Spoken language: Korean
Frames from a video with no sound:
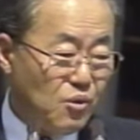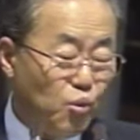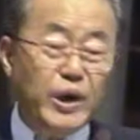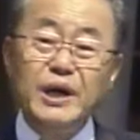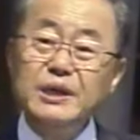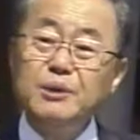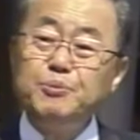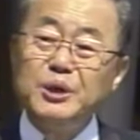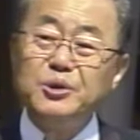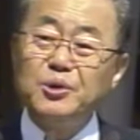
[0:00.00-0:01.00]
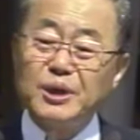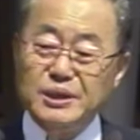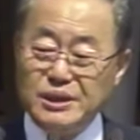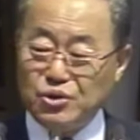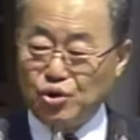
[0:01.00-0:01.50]
왜 베드로가
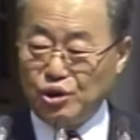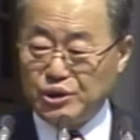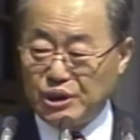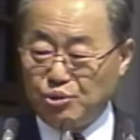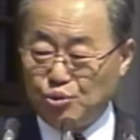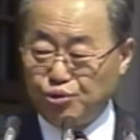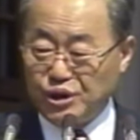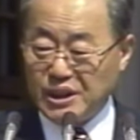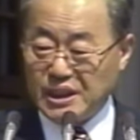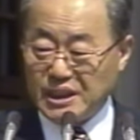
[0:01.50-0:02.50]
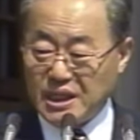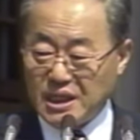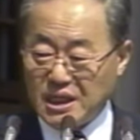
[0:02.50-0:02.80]
예수를 세 번 부인했느냐?